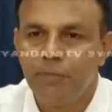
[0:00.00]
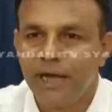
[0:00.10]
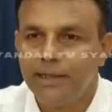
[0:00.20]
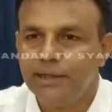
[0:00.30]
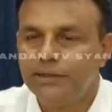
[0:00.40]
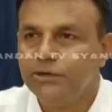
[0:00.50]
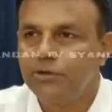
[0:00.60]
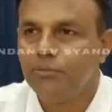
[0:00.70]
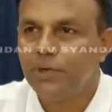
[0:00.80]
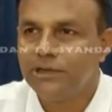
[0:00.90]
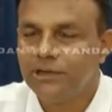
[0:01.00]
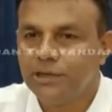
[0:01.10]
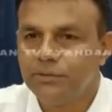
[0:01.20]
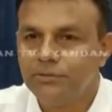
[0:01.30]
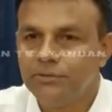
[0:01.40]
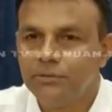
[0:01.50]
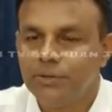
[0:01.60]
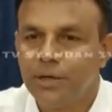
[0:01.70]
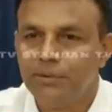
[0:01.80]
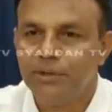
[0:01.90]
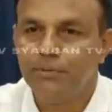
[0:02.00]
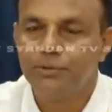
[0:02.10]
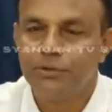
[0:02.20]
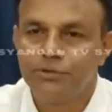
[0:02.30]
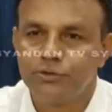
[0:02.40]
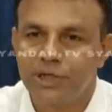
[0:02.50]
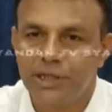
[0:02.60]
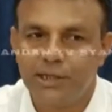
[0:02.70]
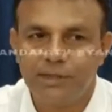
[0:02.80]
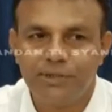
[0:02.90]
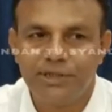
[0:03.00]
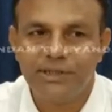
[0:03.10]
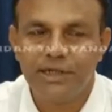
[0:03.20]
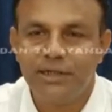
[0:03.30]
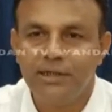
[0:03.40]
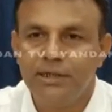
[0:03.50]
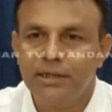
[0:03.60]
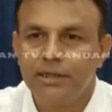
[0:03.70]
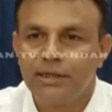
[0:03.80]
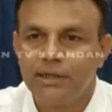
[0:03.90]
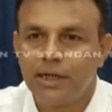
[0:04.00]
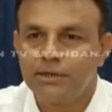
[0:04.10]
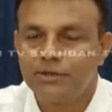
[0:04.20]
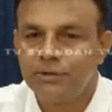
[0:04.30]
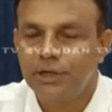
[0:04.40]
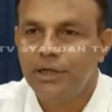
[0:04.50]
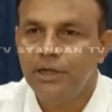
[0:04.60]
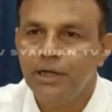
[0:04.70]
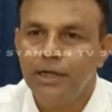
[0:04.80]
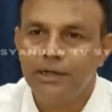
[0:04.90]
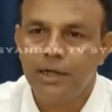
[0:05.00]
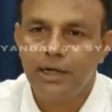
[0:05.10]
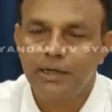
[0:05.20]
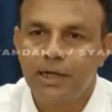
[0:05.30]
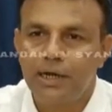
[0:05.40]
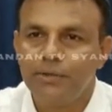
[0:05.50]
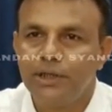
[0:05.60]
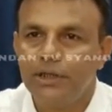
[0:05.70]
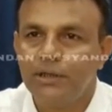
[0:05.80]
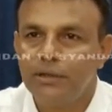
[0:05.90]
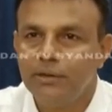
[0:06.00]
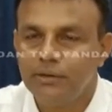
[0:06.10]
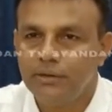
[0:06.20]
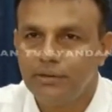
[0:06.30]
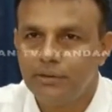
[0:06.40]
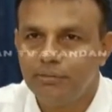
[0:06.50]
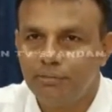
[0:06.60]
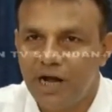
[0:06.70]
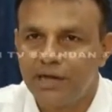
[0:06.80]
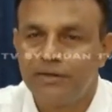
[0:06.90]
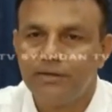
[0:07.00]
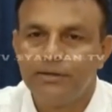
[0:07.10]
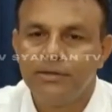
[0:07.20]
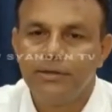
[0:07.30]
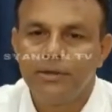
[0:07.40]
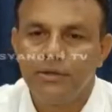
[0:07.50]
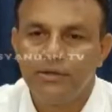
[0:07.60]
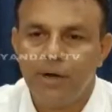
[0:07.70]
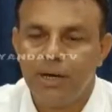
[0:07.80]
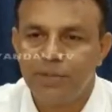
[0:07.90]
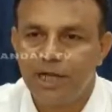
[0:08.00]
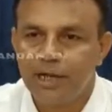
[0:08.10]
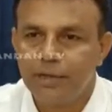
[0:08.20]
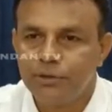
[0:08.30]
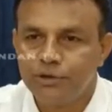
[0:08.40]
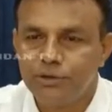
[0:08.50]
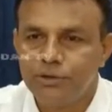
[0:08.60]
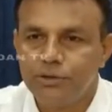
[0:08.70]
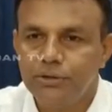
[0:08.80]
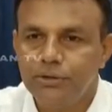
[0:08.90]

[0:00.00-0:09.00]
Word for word: মায়েদের যে সম্মান জানানো আমাদের বিভিন্ন সোশ্যাল অ্যাক্টিভিটিস থাকে তার সঙ্গে এটা একটা আমাদের পার্ট তো আমরা এই বছর